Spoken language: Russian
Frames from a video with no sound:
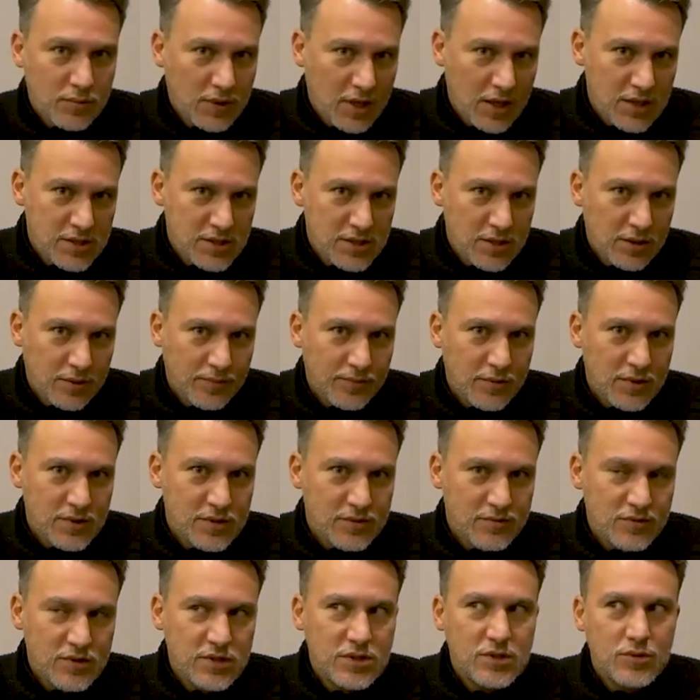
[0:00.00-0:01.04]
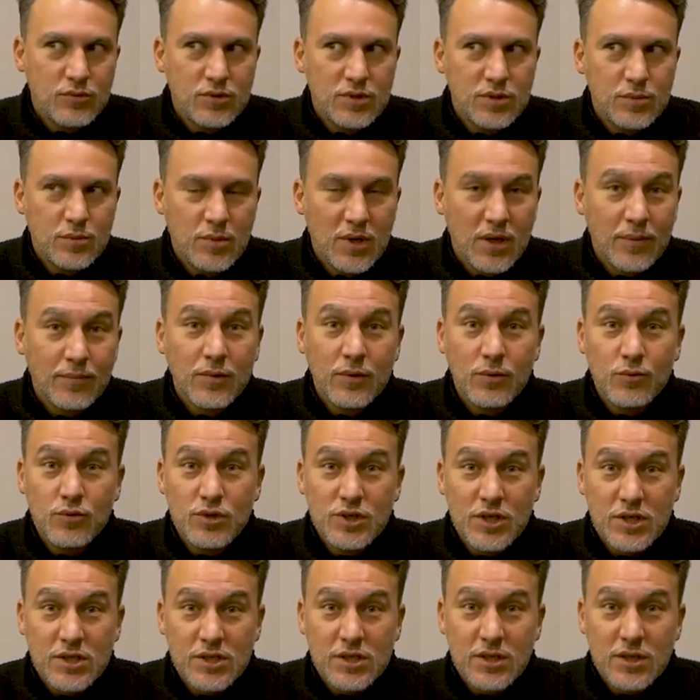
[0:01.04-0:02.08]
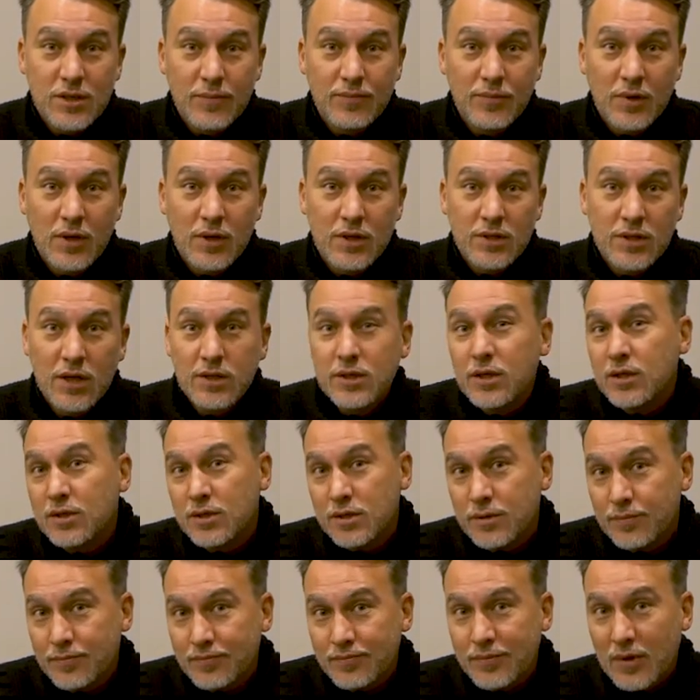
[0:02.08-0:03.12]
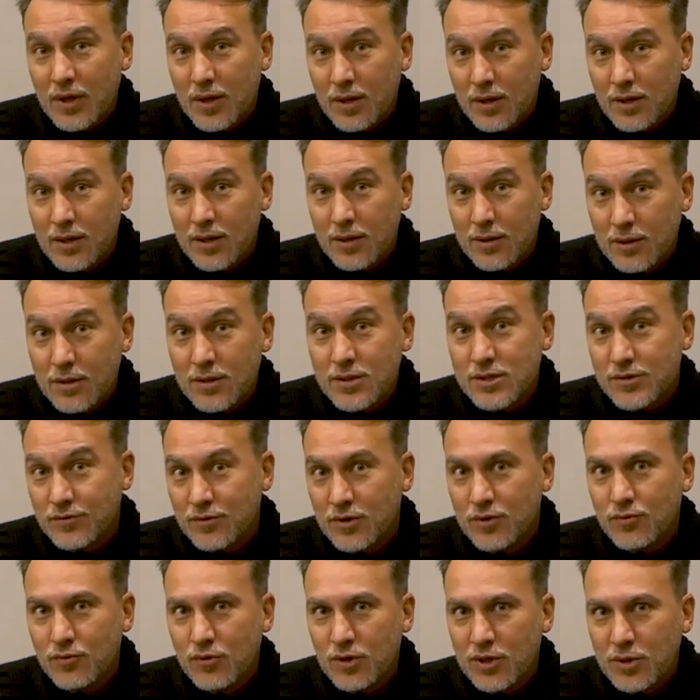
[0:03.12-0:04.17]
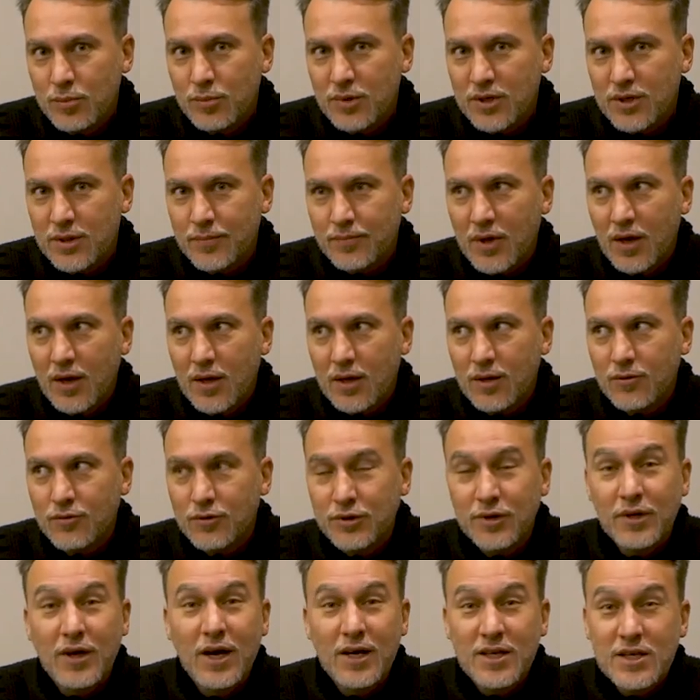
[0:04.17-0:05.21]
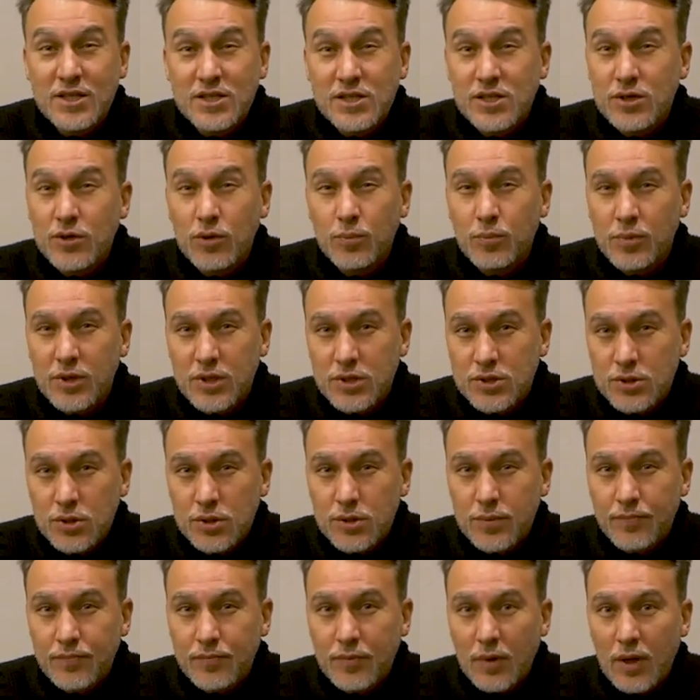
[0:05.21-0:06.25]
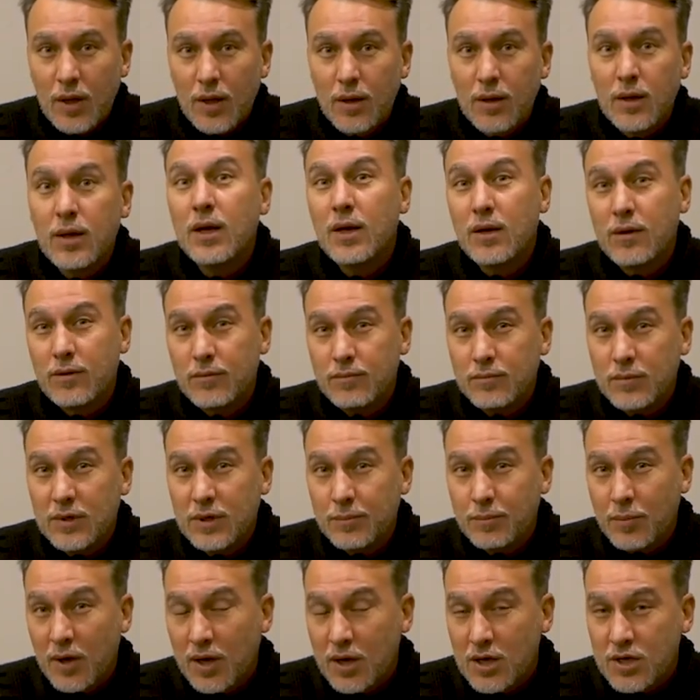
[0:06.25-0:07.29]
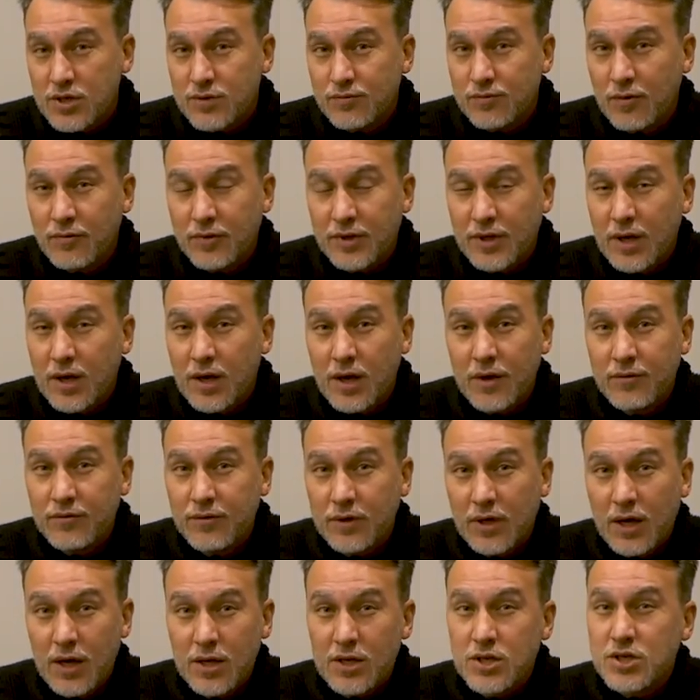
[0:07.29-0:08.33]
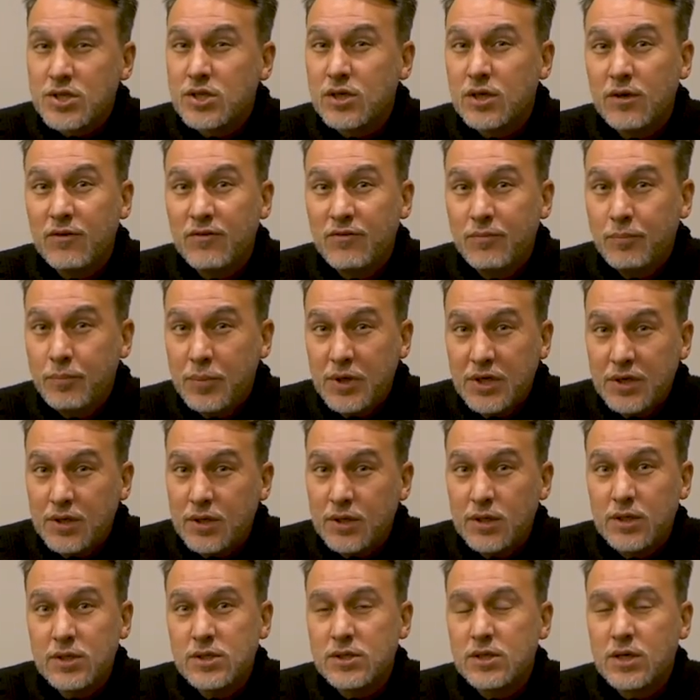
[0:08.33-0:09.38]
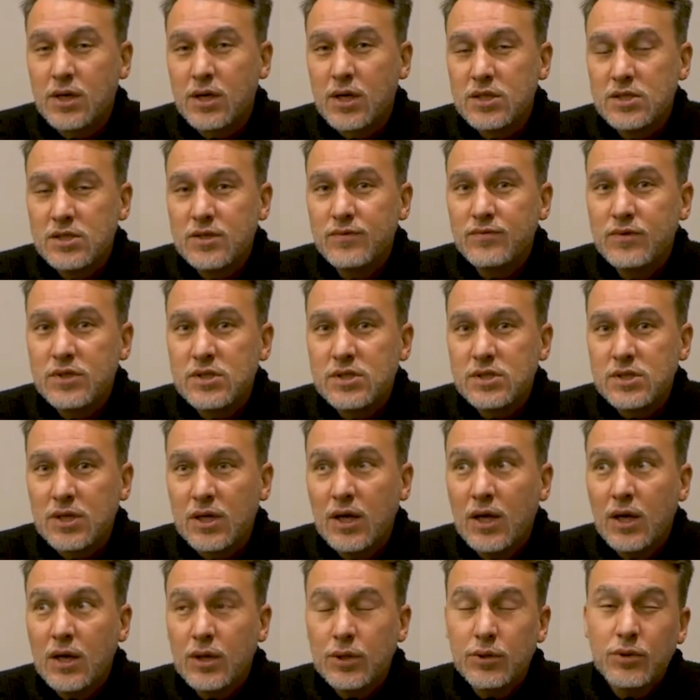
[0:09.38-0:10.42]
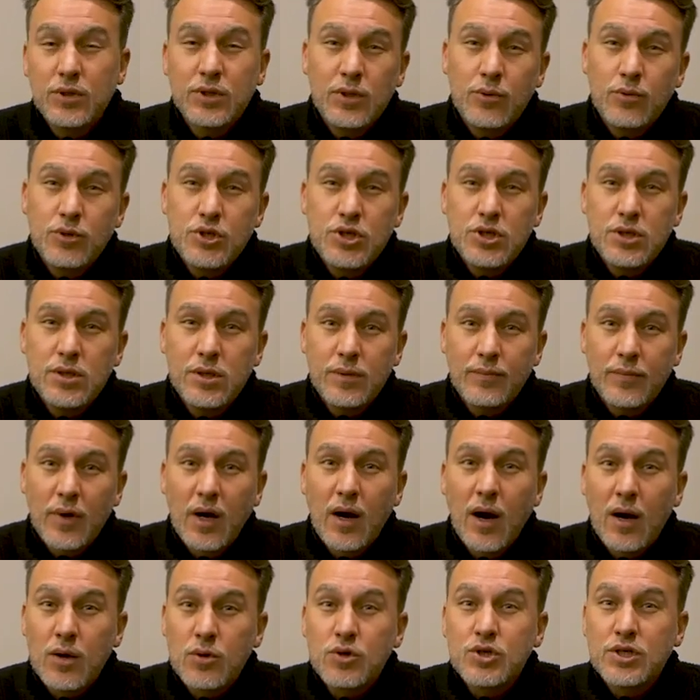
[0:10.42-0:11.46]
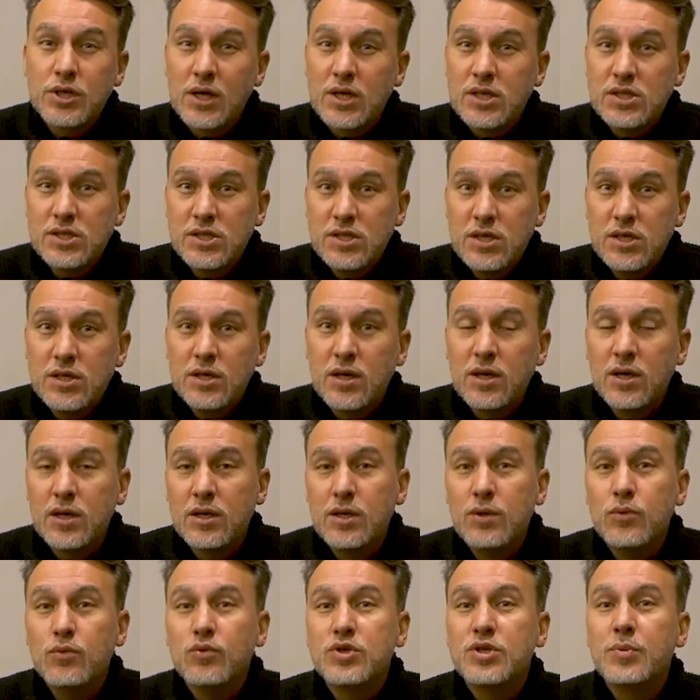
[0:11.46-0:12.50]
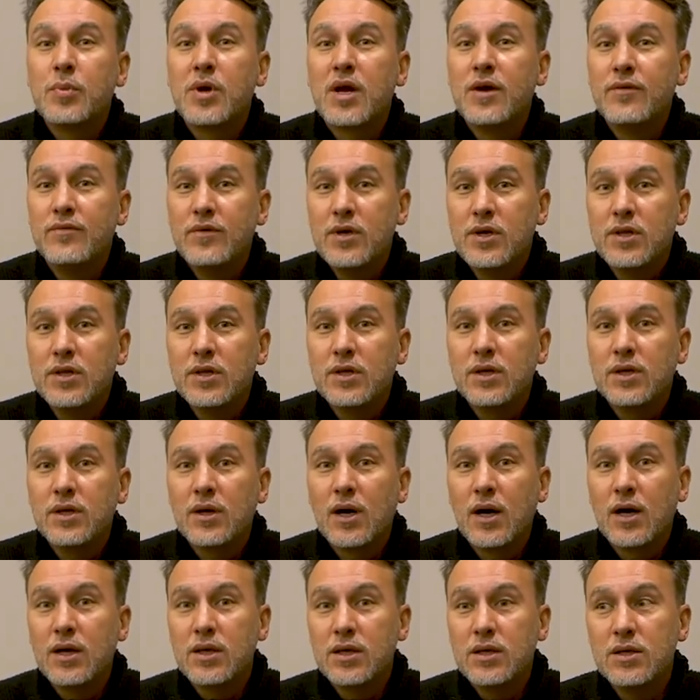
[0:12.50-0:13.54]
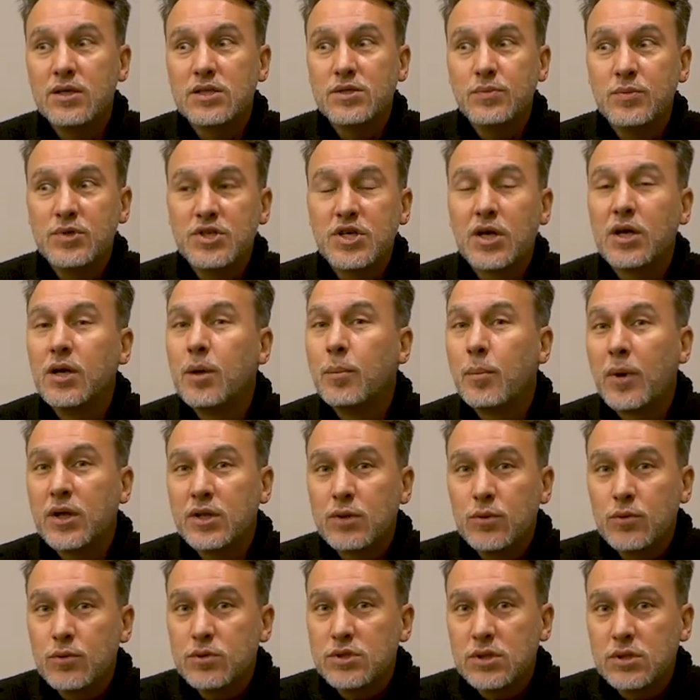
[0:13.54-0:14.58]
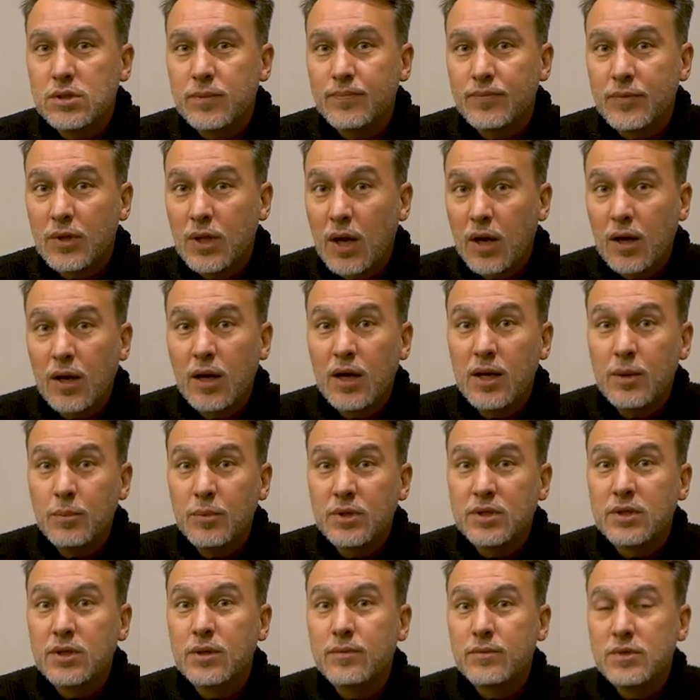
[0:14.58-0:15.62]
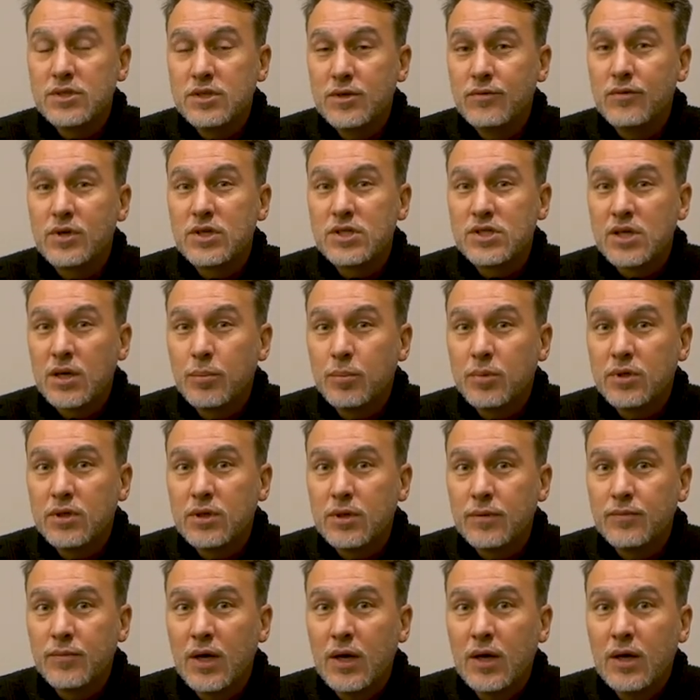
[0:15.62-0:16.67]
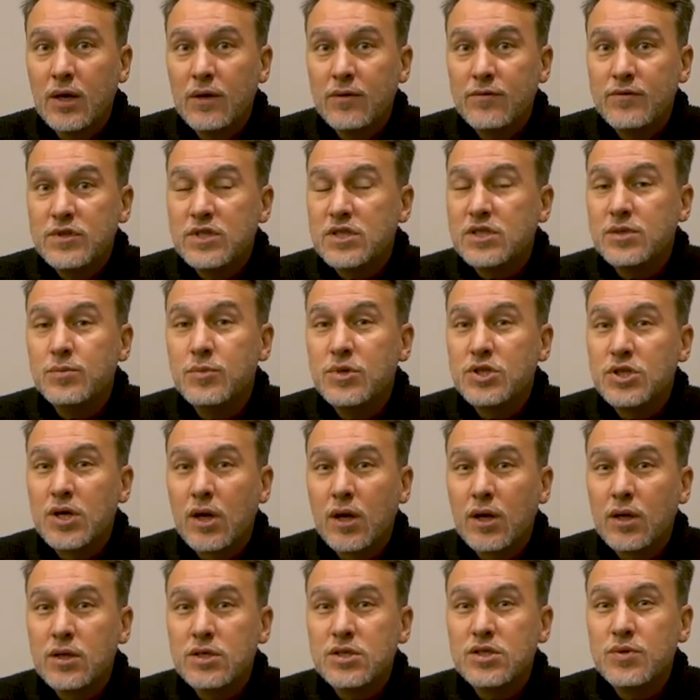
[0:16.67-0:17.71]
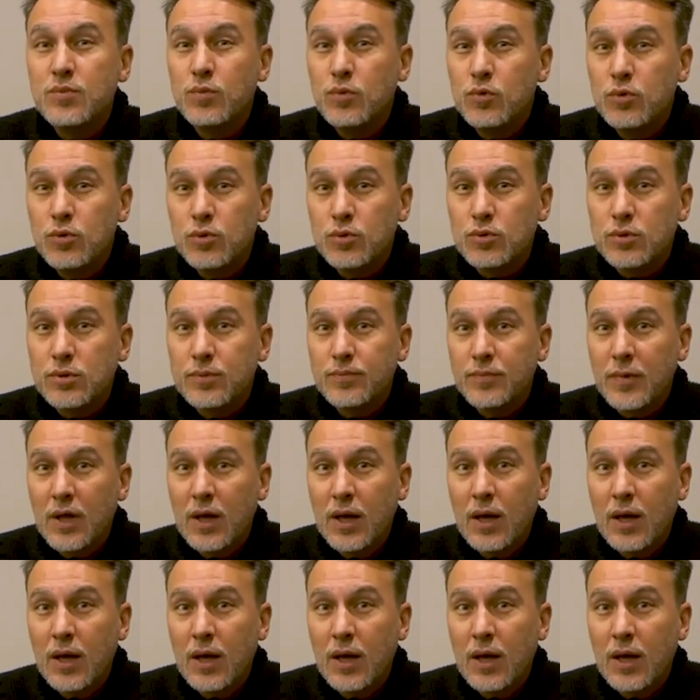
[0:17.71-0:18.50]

хотел завести у себя на участке рододендрон э, своего имени. И вот наконец-таки он придет, мы покажем вам фотографии, конечно, в пик их декоративности, но это очень хорошие растения, они уже проверенные, они замечательно подходят для климата северо-запада, все замечательно зимуют,